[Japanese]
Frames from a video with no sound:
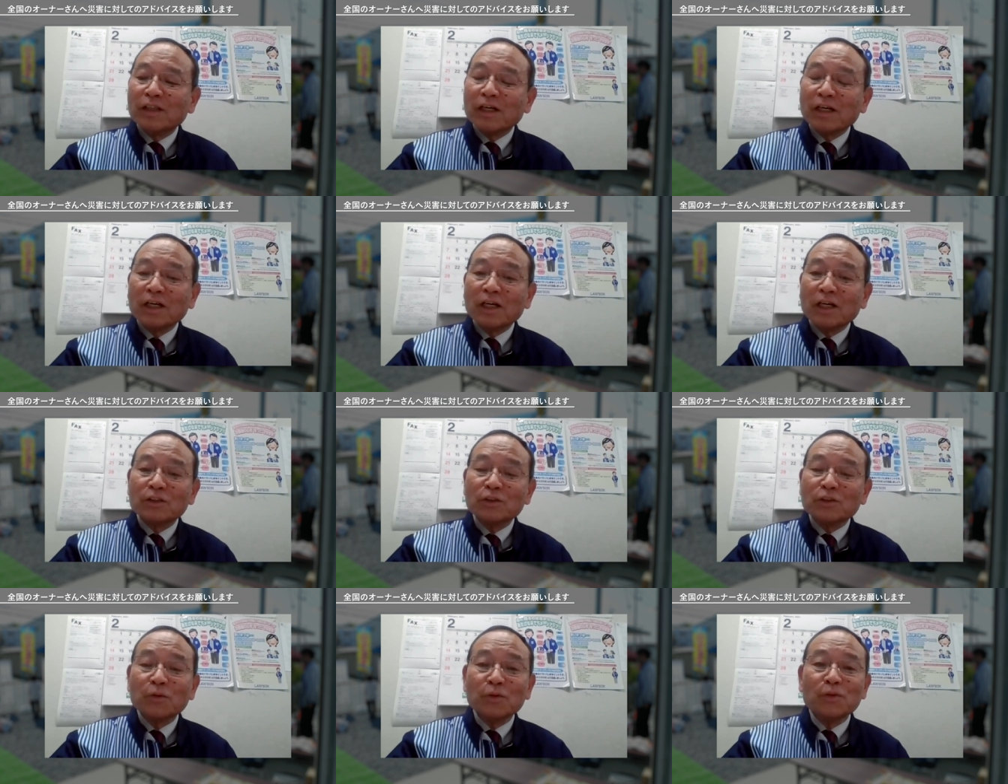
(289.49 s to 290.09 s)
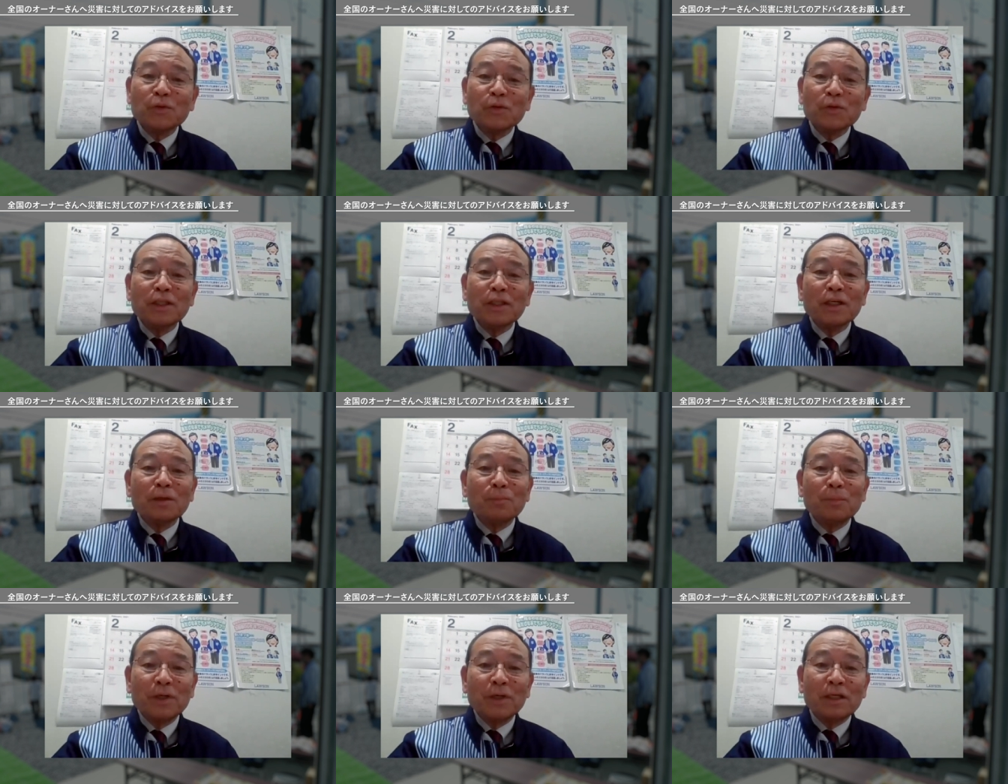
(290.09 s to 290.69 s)
だからそういう
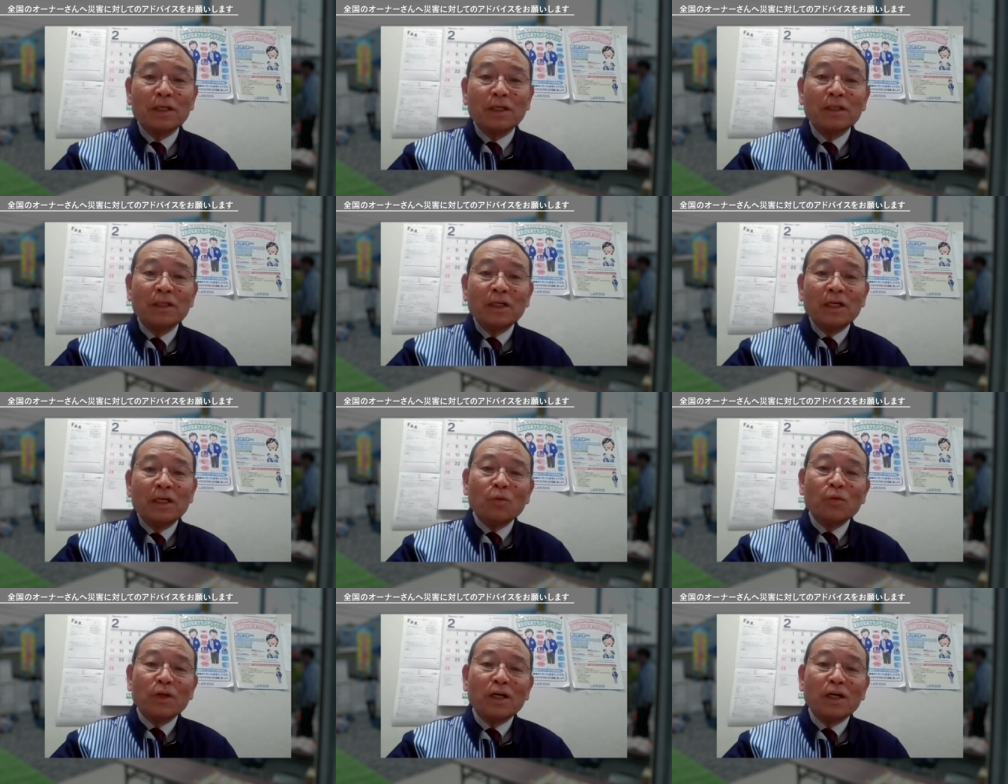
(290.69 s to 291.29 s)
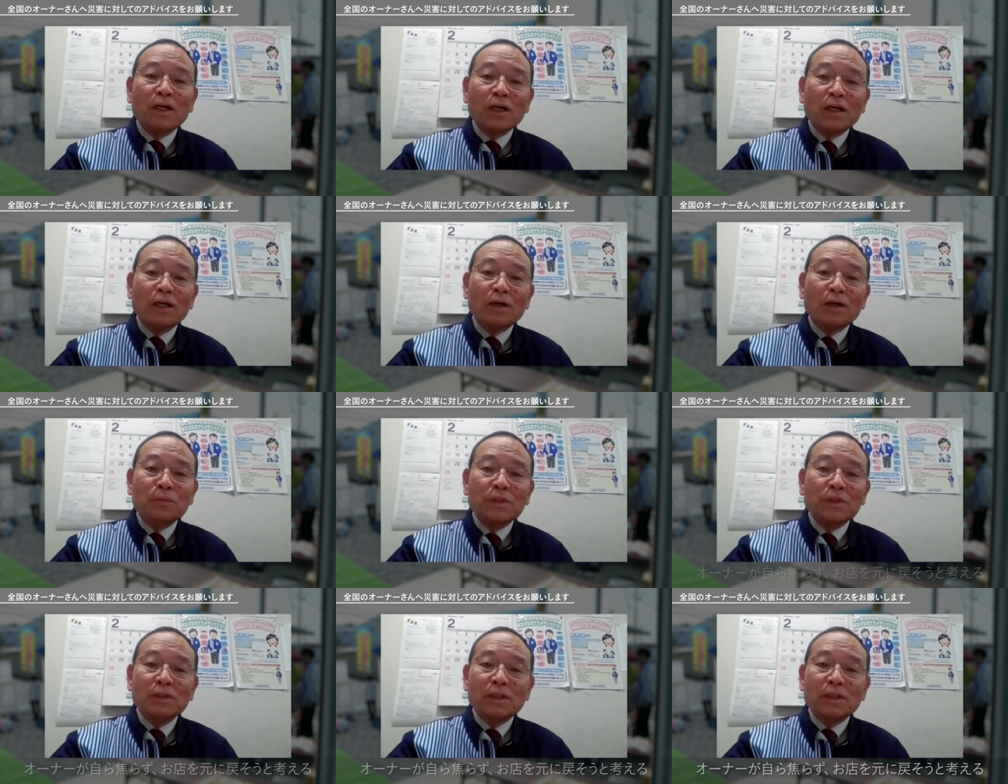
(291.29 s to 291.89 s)
時にやっぱりオーナー
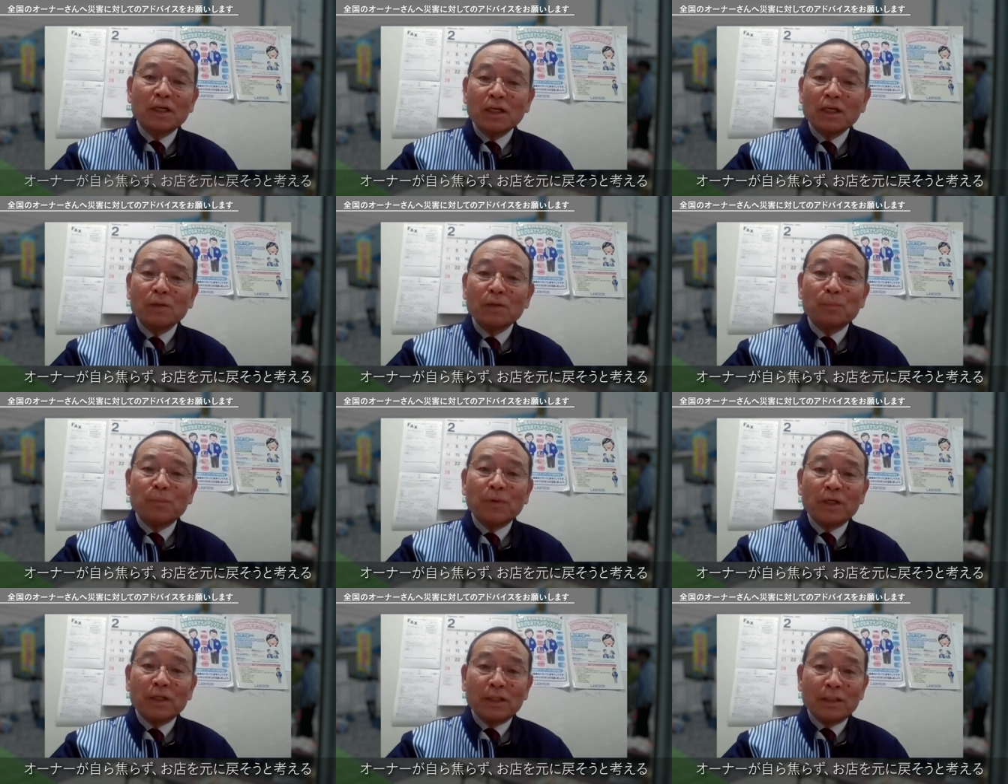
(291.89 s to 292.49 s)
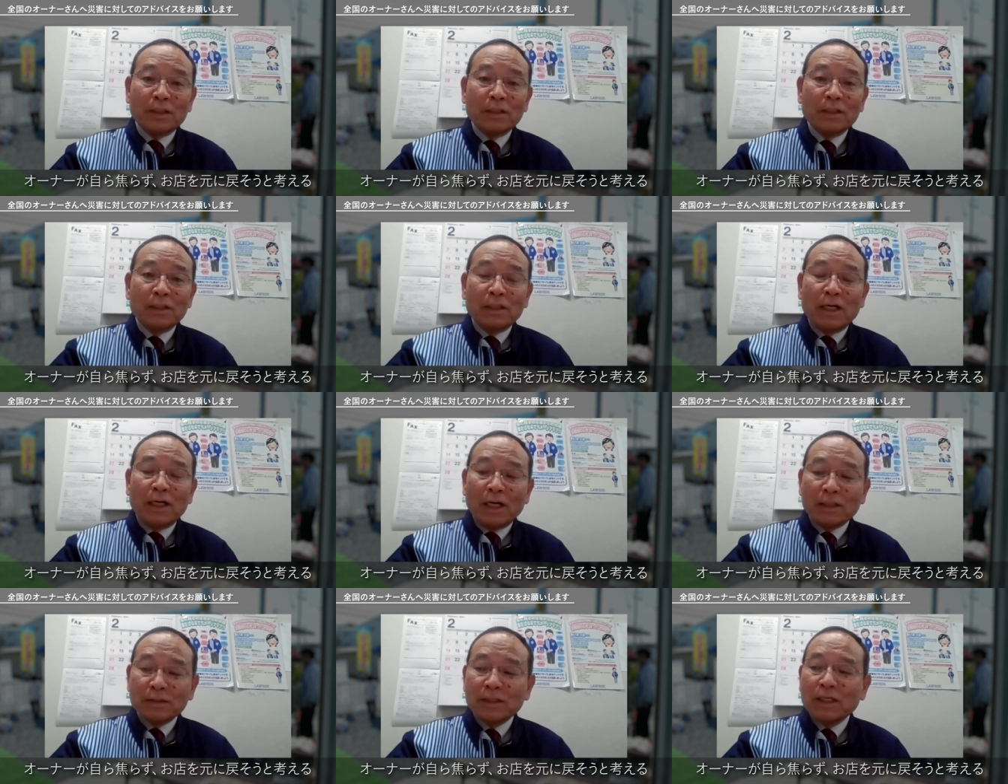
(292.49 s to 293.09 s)
が自らやっぱり
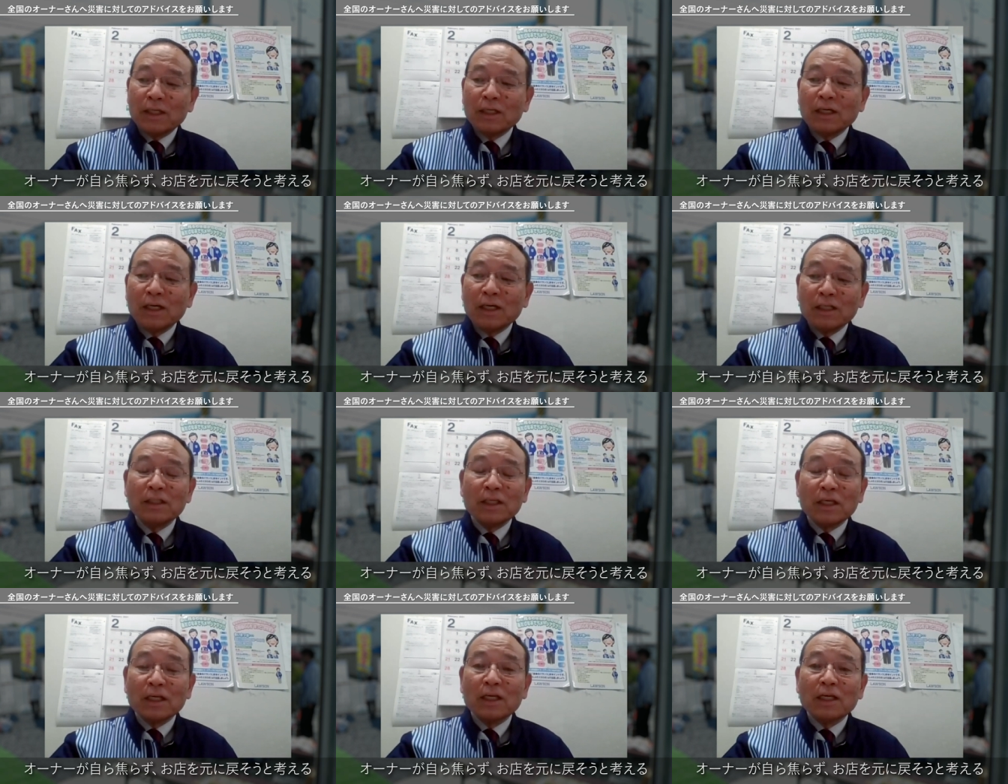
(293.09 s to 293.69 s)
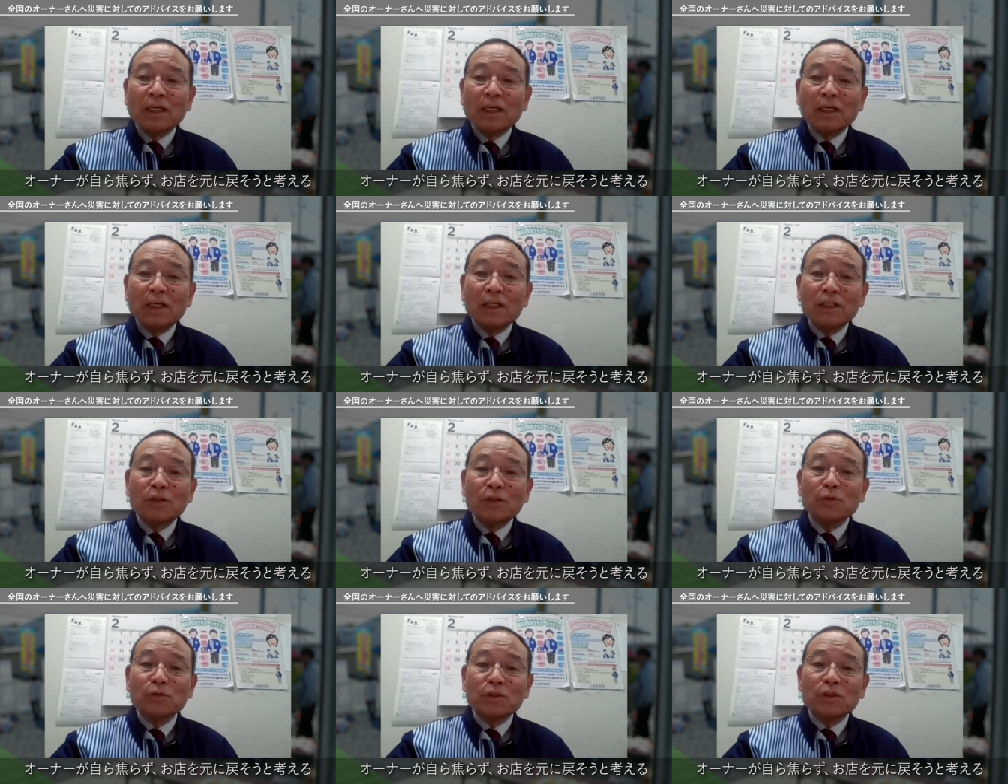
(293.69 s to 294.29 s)
焦らないで
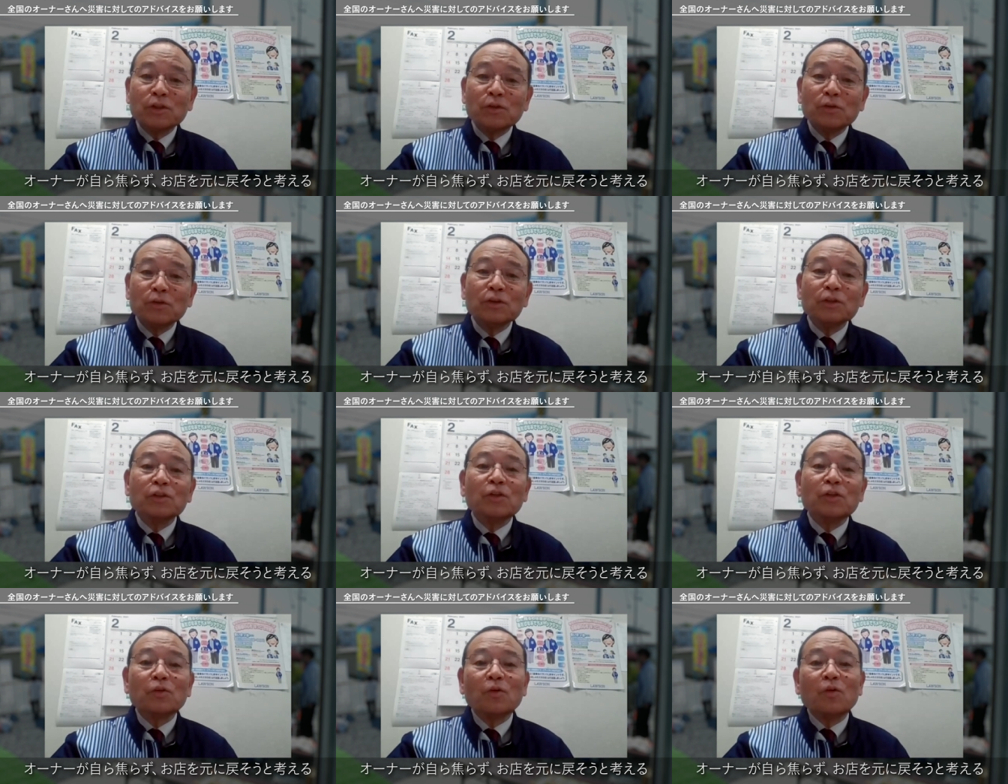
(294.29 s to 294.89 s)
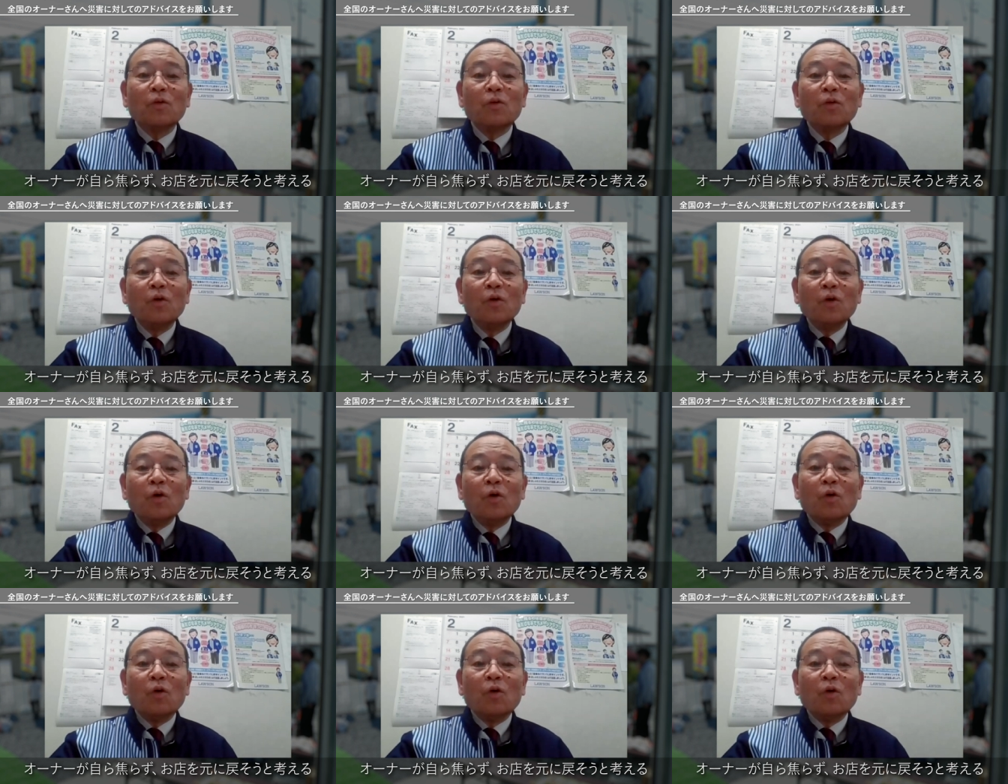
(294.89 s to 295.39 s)
一つ一つその